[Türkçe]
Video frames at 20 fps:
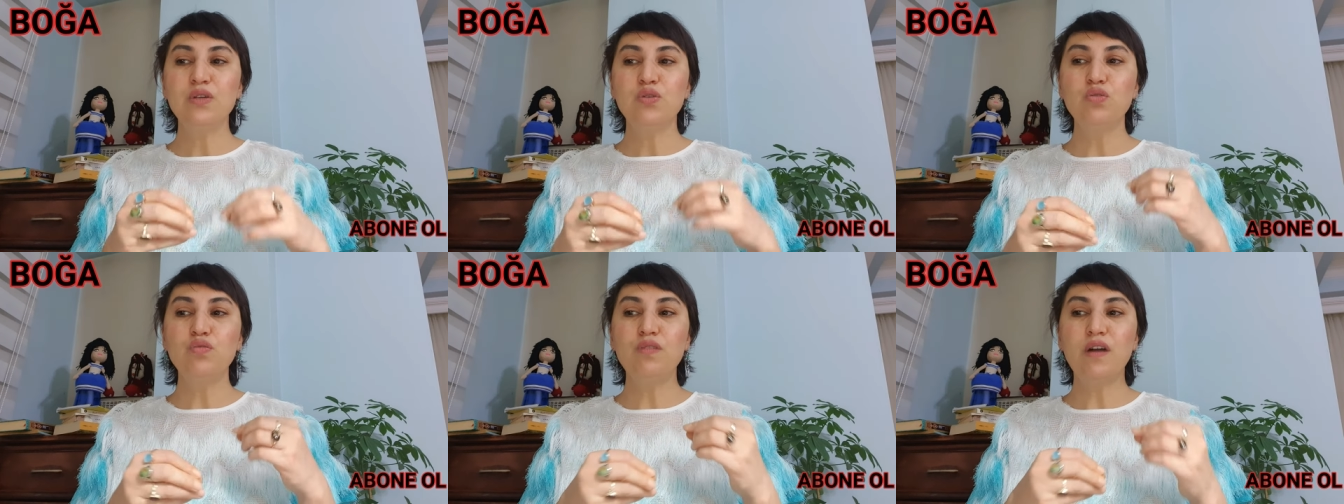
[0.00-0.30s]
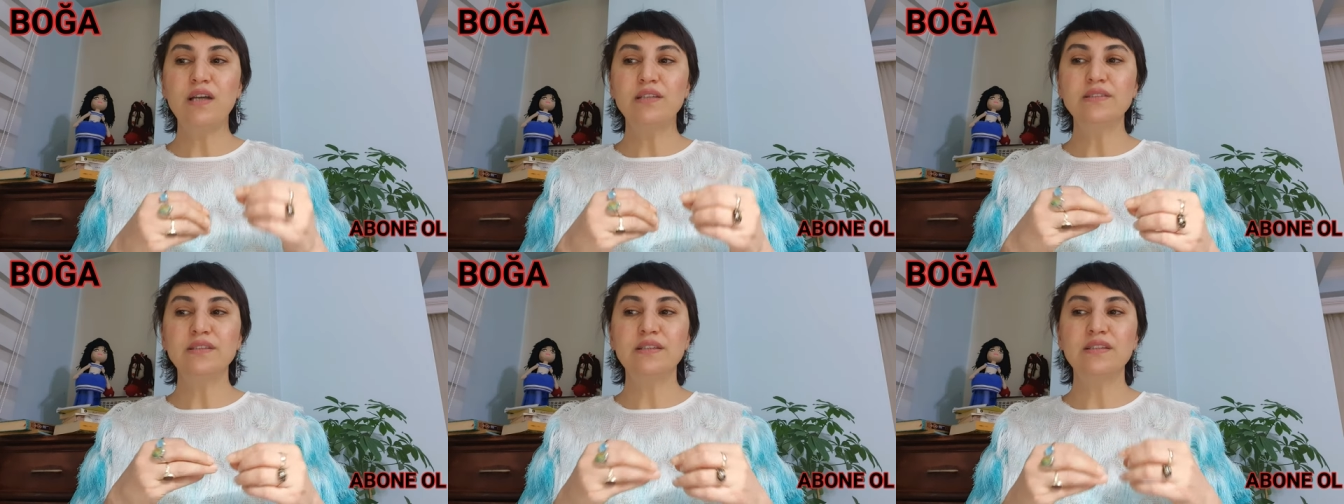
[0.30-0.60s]

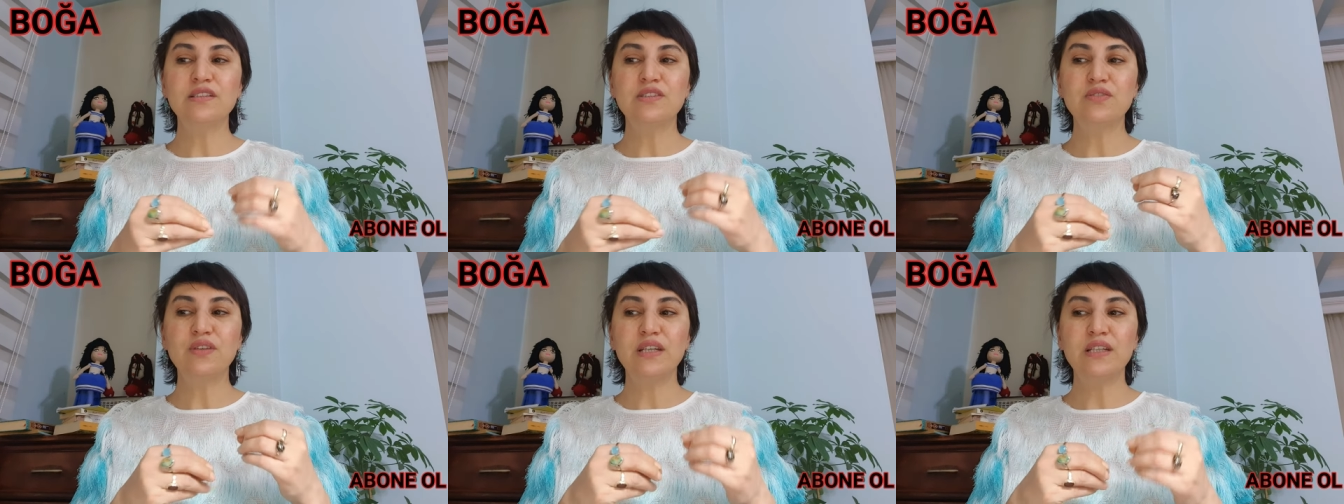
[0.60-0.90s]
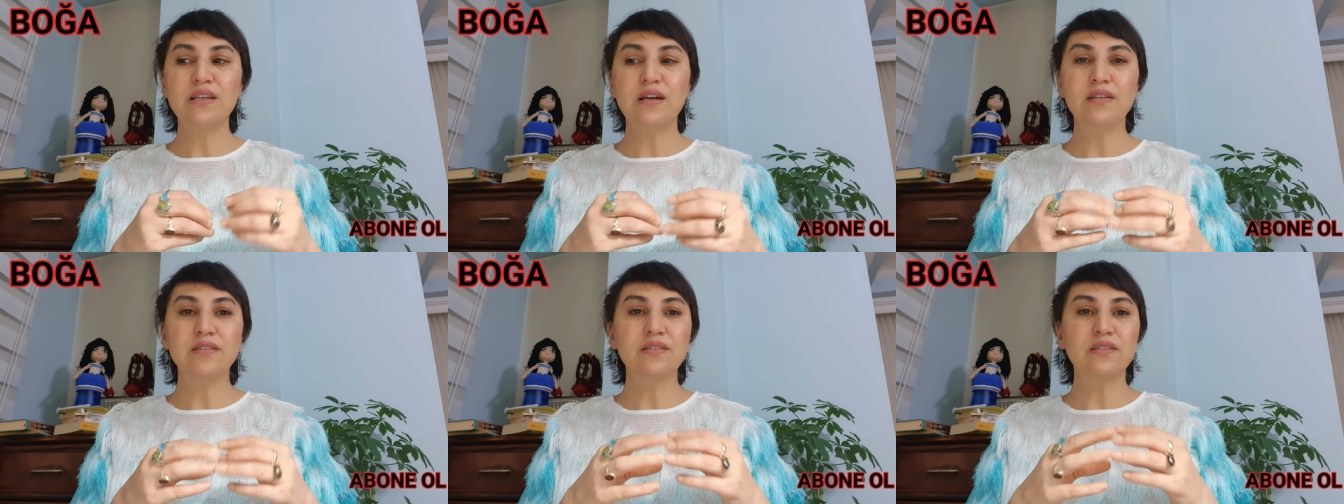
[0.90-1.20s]
Güvendiğiniz ve
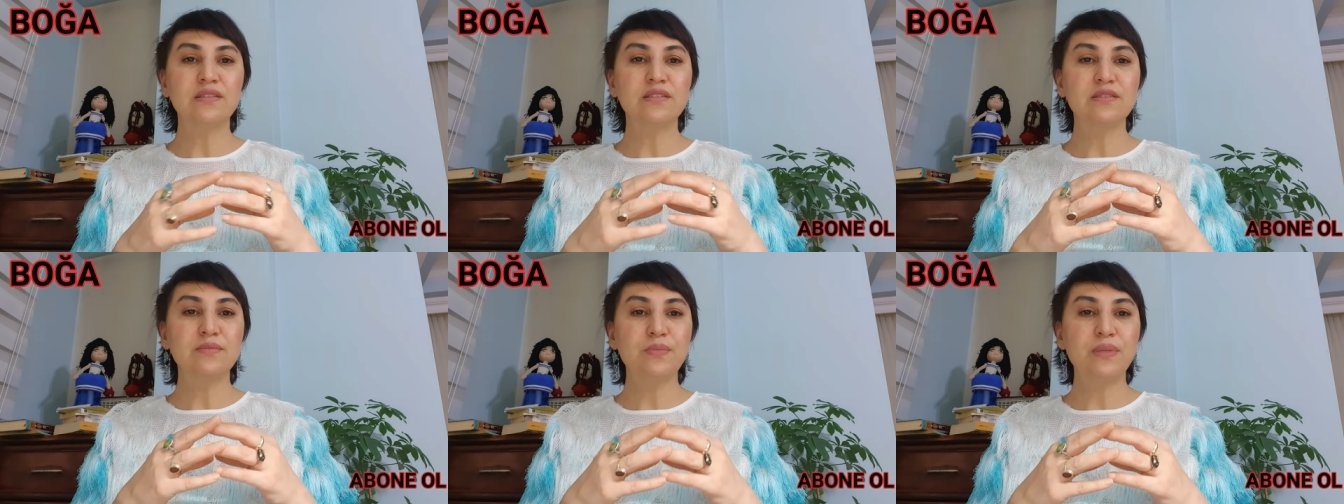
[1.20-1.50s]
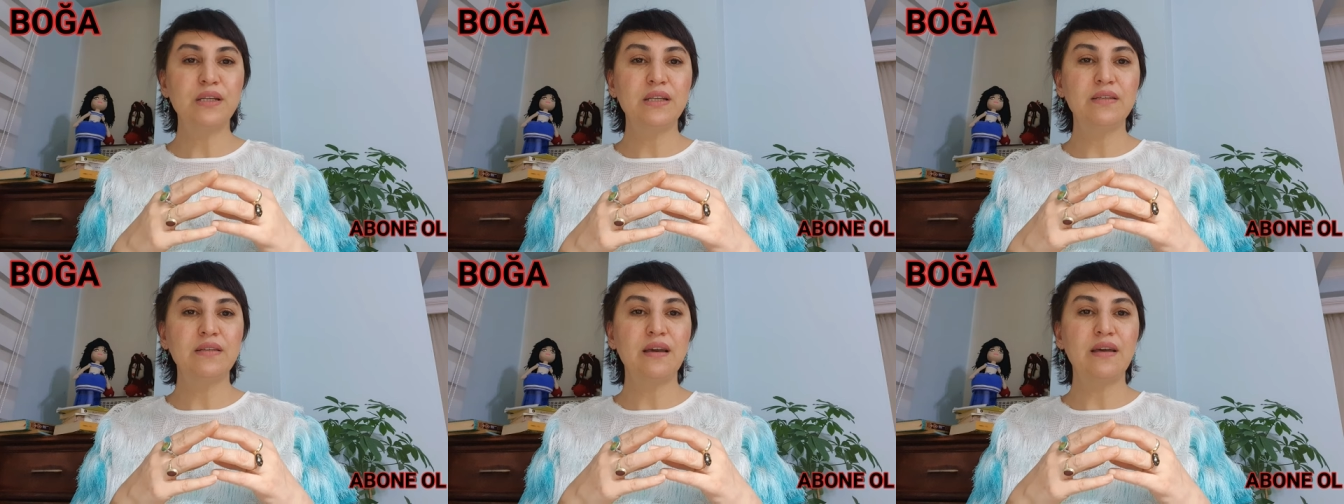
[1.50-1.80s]
inandığınız
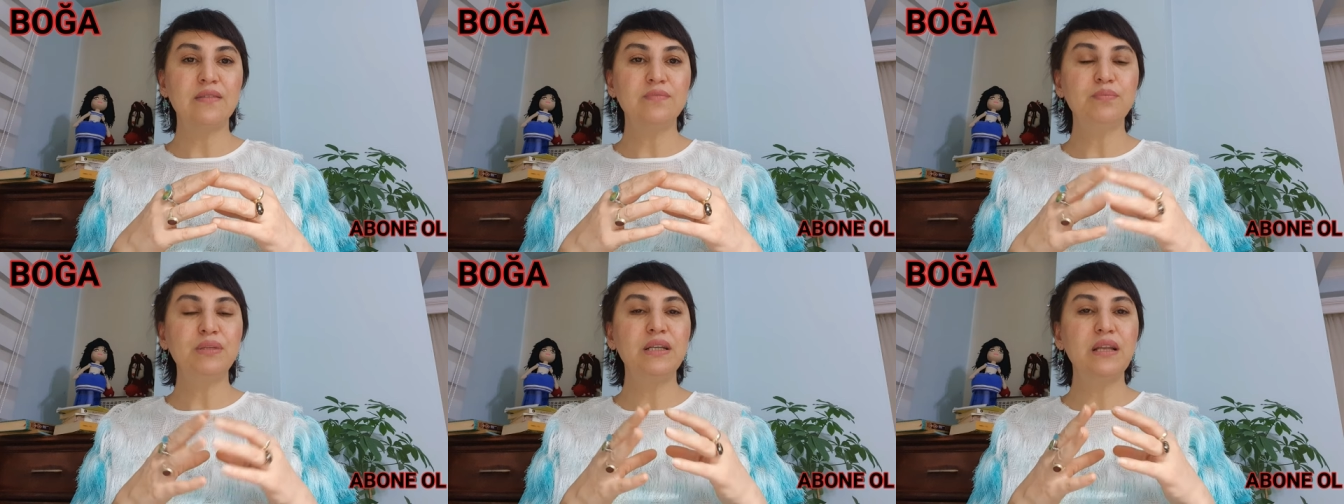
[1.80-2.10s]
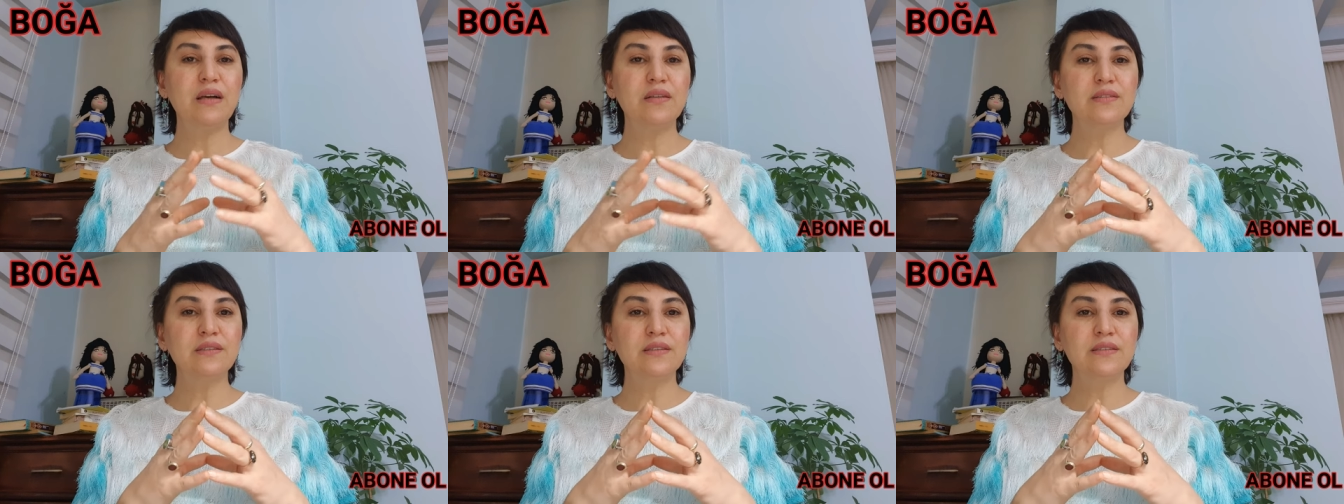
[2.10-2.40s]
biriden
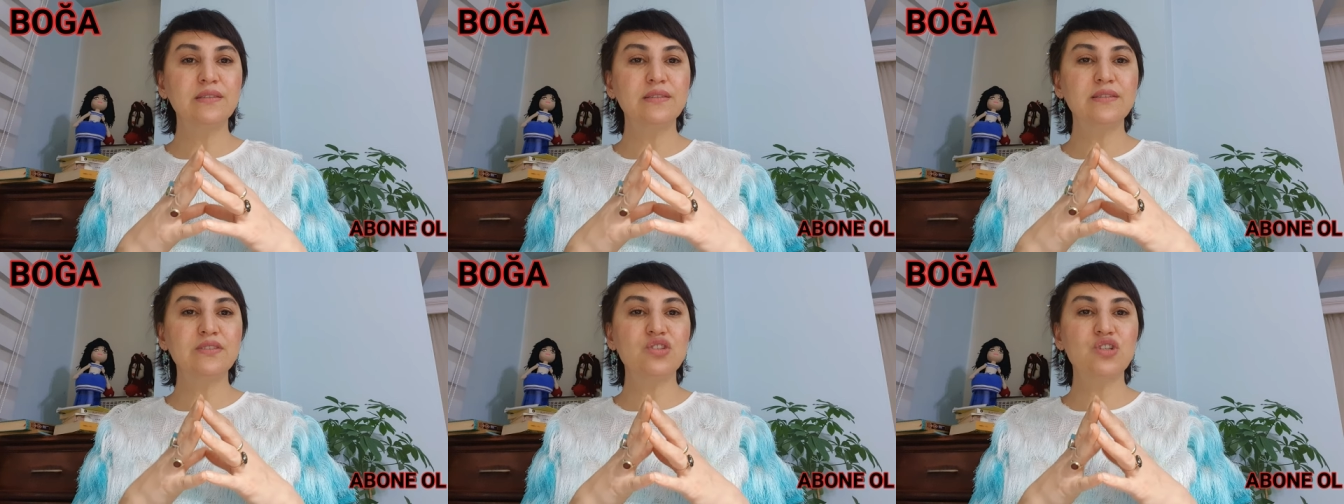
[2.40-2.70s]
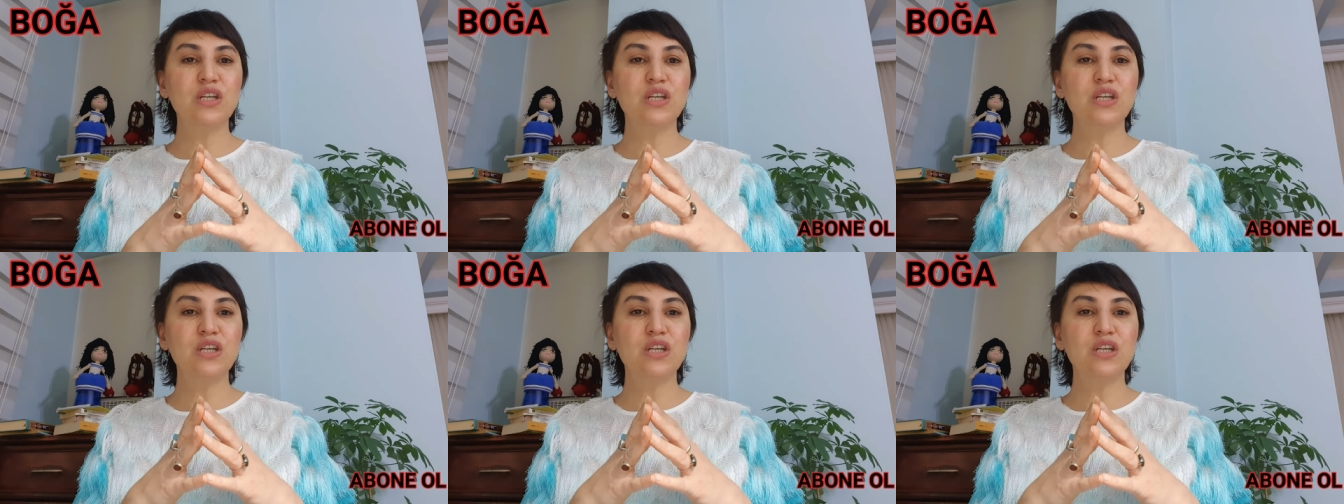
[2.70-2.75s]
planladığınız